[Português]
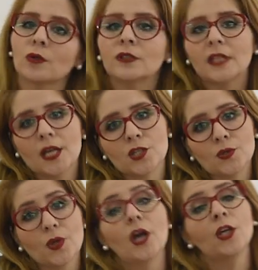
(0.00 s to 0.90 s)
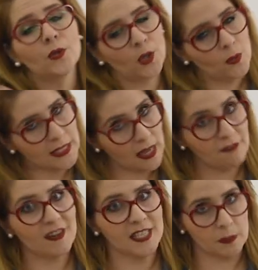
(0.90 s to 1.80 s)
o texto e o que eu
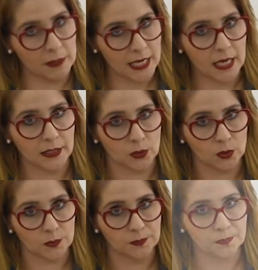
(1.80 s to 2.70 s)
estava explicando.